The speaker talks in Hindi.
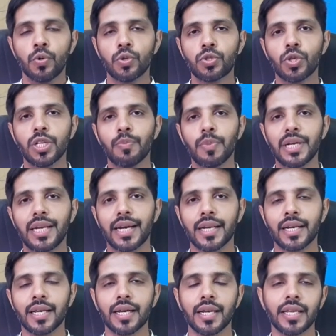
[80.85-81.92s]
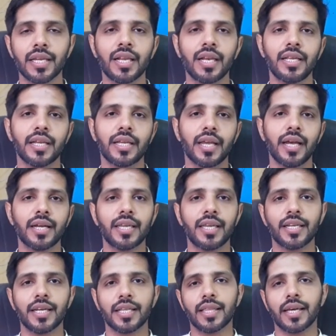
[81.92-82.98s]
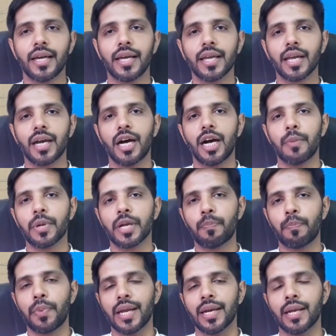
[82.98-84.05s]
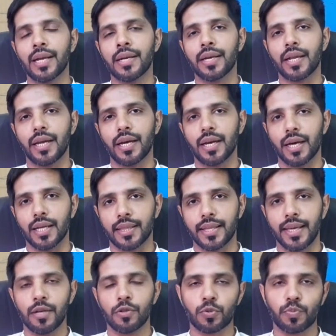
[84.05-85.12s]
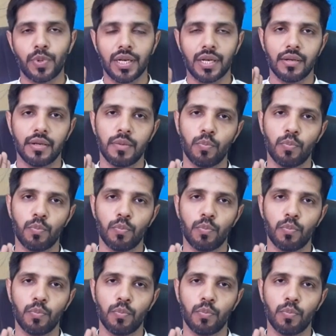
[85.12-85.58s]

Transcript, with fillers: उस सूरत में डाटा निकालने के लिए क्या किया जाता है कि आप एक पैनल नया लाते हैं उस पर